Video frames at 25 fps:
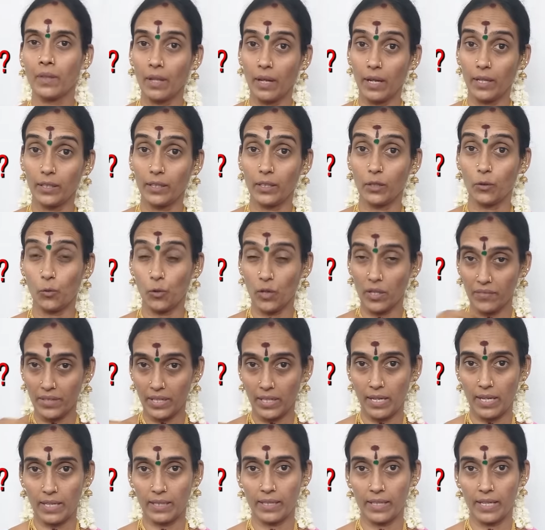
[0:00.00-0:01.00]
அந்த குழவி
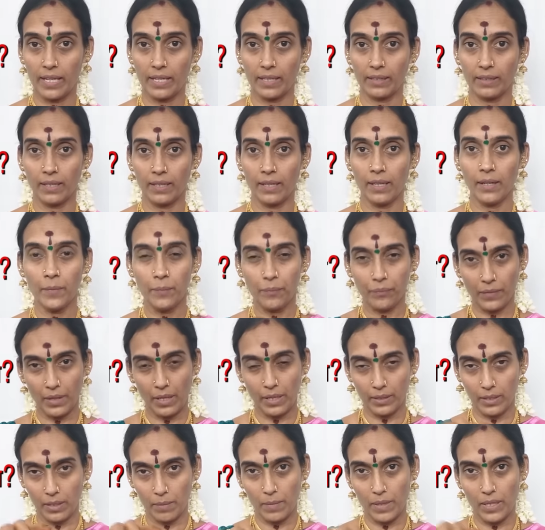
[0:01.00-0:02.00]
இல்லாத நேரத்தில்
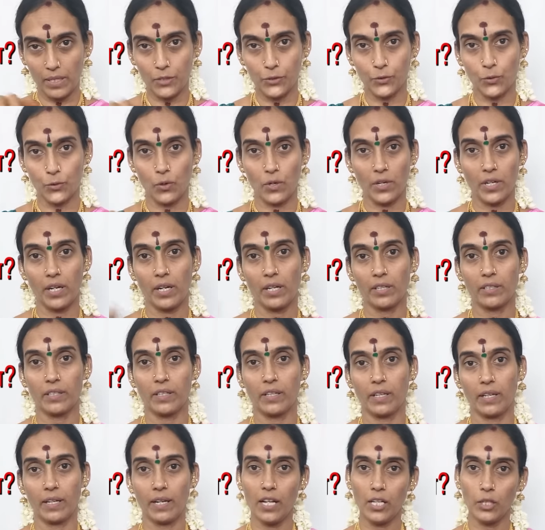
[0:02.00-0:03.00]
அந்த மண்ணை சுரண்டு
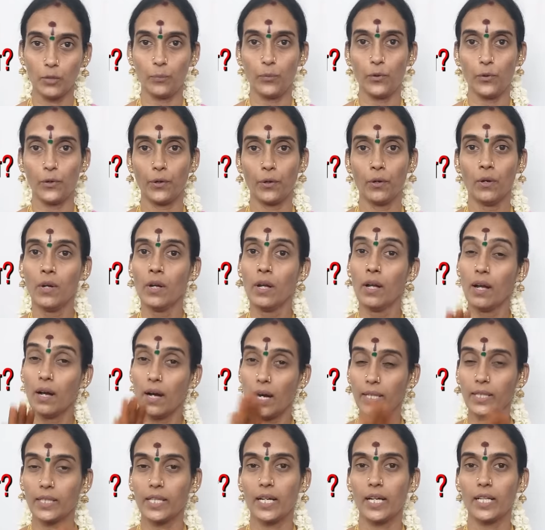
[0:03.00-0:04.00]
எடுத்துட்டிங்கன்னா அது போயிடும்
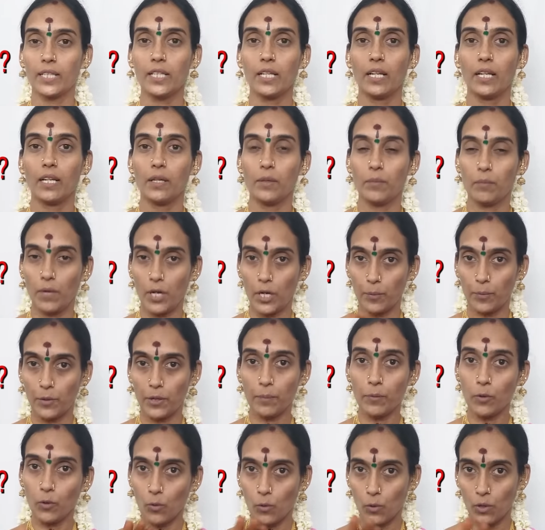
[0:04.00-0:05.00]
அந்த இடத்துல
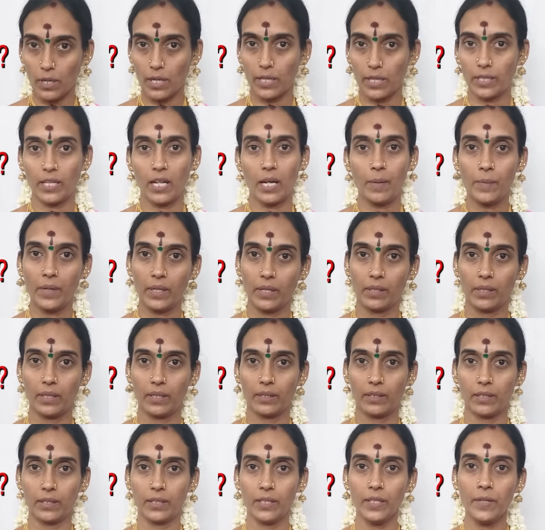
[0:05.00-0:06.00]
மறுபடியும் கூடு கட்டாமல்
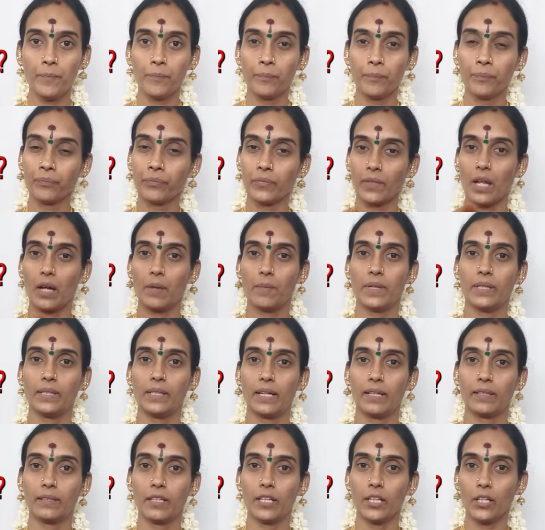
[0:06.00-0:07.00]
இருக்கிறதுக்கு நாம் அந்த
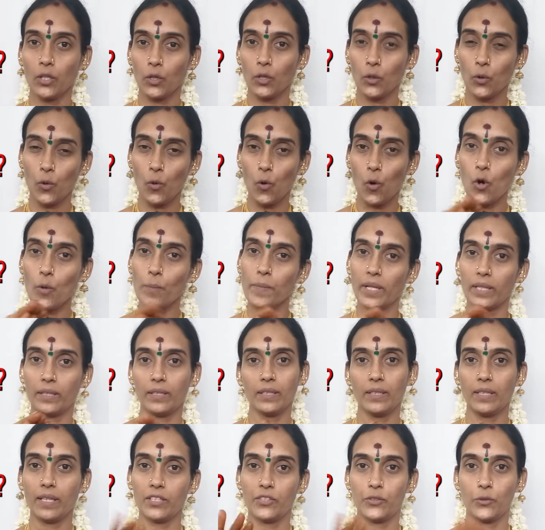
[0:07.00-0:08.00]
இடத்துல கோமியத்தை
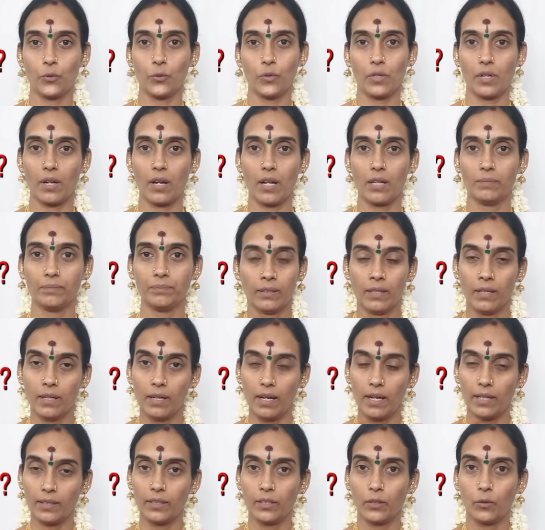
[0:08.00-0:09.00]
தேய்ச்சி விட்டுடலாம்
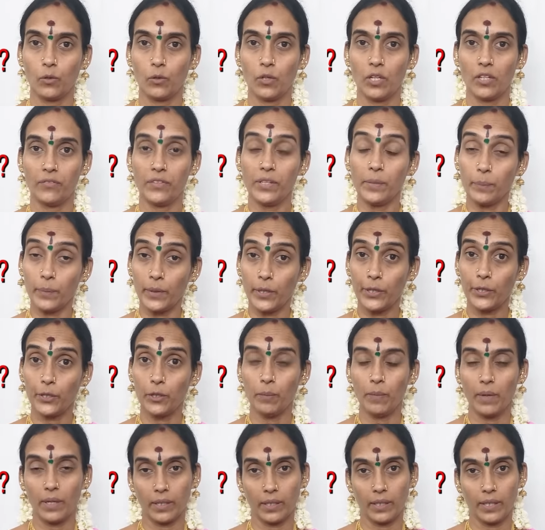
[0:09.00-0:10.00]
அந்த குழவி
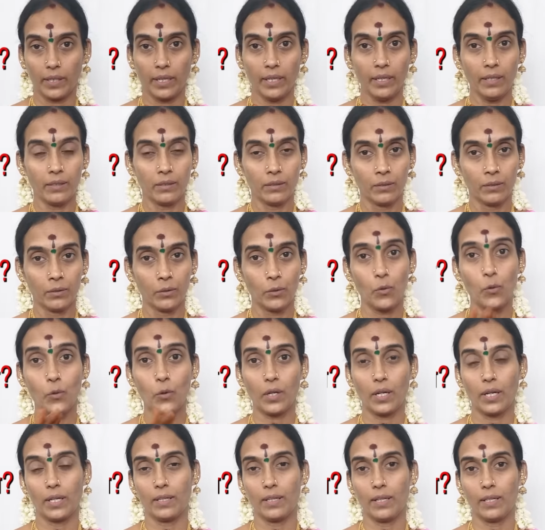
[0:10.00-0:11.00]
மீண்டும் அங்கே கூடு
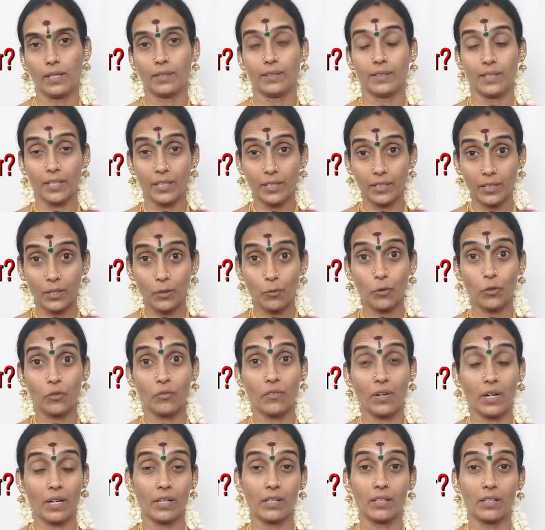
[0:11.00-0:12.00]
கட்டாது இந்த ஒரு
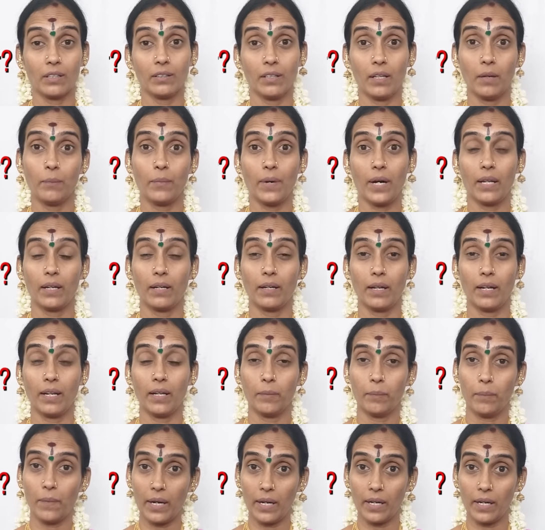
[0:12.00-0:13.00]
வழக்கம்தான் பாருங்களேன்
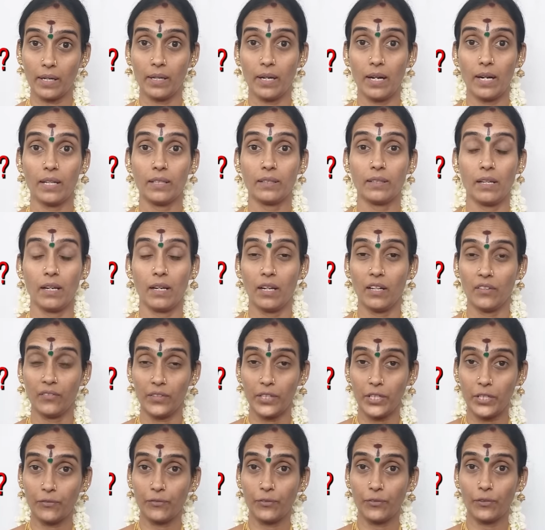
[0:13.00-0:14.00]
பழங்காலத்துலலாம்
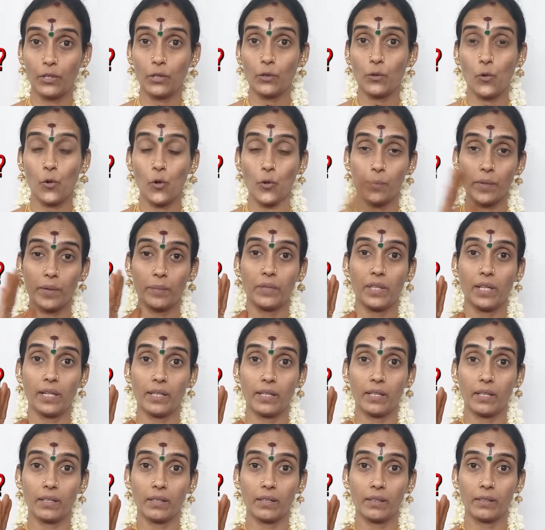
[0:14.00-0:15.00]
வீடு ஃபுல்லாக கோமியம்
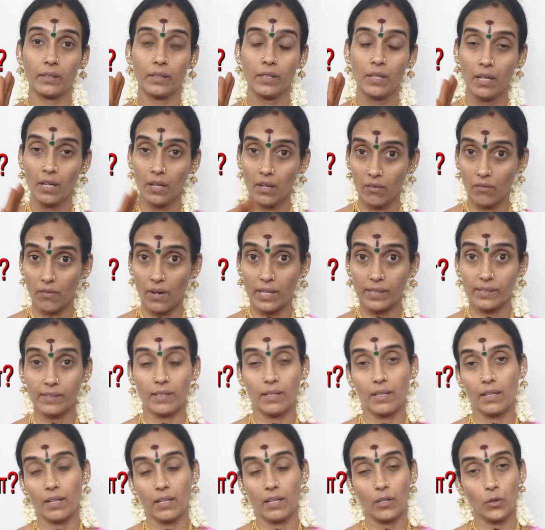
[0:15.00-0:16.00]
தெளிக்கிறது
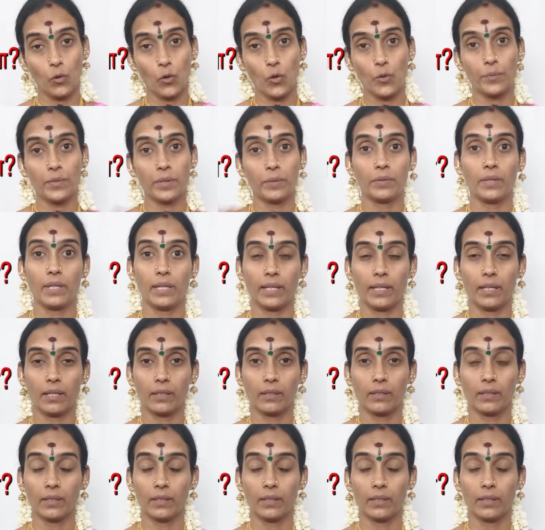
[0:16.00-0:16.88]
வாசல்லலாம் கோமியம் தெளிக்கிறது